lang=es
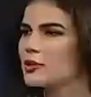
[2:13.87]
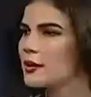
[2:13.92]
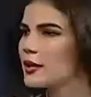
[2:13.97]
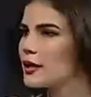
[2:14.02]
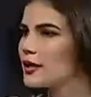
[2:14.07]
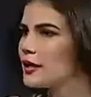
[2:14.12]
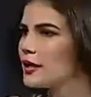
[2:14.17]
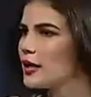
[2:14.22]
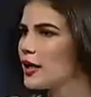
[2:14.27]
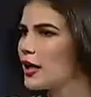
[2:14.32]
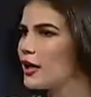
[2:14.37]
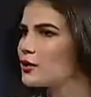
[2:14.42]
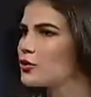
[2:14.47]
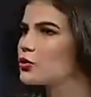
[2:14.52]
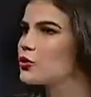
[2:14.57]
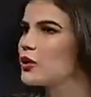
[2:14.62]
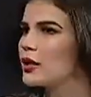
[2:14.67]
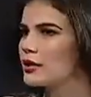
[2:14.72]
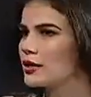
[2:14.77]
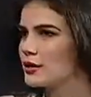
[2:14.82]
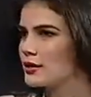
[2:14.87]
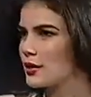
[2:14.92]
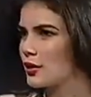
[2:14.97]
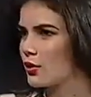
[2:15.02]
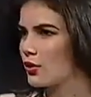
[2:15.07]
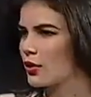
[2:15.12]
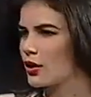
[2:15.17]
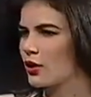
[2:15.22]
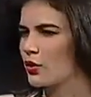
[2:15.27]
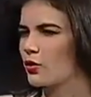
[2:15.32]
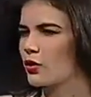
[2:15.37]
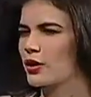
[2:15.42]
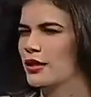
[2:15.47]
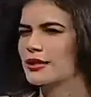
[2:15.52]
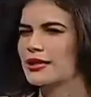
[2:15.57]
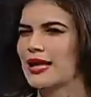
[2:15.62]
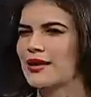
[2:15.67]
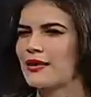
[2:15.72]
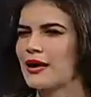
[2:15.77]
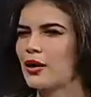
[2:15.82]
veía durante ese
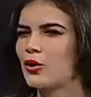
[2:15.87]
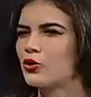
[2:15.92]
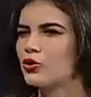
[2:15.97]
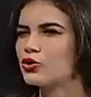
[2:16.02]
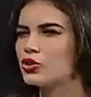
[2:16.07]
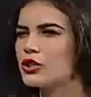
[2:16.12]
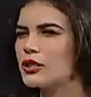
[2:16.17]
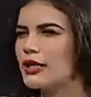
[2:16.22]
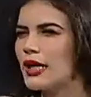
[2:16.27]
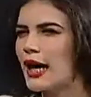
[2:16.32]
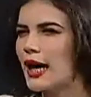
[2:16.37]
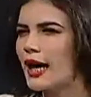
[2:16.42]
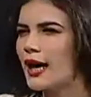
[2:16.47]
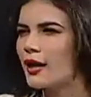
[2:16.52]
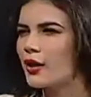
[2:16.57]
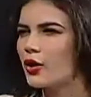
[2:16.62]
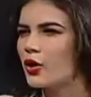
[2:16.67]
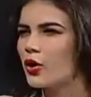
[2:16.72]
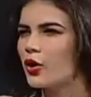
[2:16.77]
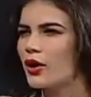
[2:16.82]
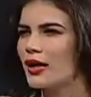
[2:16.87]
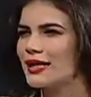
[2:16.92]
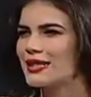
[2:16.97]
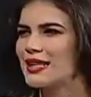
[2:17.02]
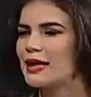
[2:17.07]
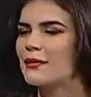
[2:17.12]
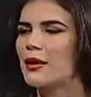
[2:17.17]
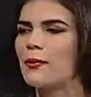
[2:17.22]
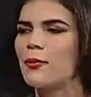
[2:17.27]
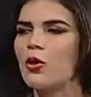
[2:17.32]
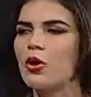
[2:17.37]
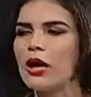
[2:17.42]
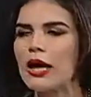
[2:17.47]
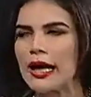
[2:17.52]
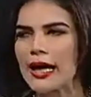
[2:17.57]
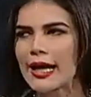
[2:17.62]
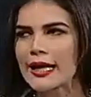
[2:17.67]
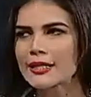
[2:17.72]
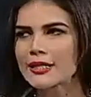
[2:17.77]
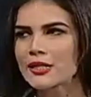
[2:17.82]
corre-corre? ¿Estaba angustiado? No, ¿Estaba
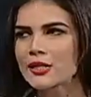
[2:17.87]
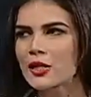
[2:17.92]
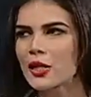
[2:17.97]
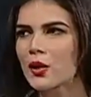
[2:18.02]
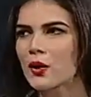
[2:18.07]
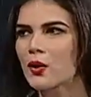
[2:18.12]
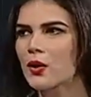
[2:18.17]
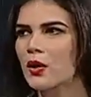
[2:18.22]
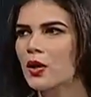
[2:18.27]
molesto?